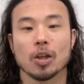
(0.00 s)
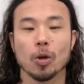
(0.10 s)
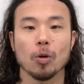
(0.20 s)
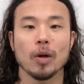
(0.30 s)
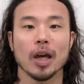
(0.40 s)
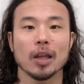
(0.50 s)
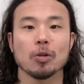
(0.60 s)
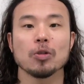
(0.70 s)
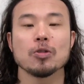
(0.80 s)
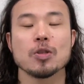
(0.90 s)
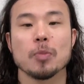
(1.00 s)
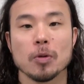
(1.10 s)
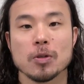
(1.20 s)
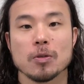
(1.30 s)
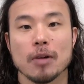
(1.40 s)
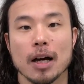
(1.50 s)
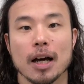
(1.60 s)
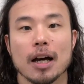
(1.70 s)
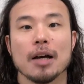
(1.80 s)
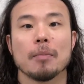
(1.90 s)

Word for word: 競泳というスポーツは、